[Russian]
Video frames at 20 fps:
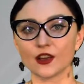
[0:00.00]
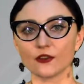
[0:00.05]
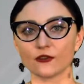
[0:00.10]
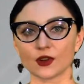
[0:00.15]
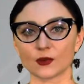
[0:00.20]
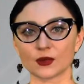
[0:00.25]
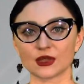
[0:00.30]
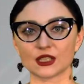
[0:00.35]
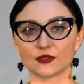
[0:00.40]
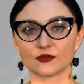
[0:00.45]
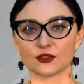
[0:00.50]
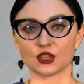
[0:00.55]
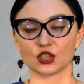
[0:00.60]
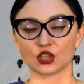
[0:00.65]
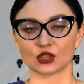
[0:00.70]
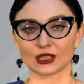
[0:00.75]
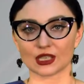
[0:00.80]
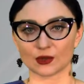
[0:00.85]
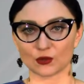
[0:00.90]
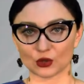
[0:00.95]

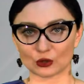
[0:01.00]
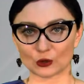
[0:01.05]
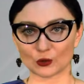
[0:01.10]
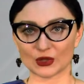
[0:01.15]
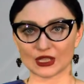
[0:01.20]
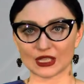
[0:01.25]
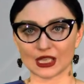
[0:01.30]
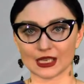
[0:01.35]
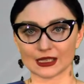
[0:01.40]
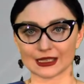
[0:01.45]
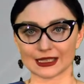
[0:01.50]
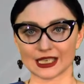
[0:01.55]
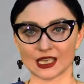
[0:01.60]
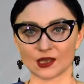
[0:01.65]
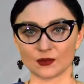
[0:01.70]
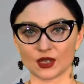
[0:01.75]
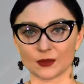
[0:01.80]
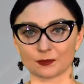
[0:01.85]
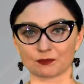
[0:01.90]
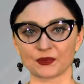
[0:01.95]
фармацевтическими
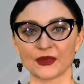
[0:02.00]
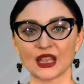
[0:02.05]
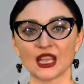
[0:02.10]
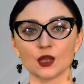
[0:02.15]
субстанциями.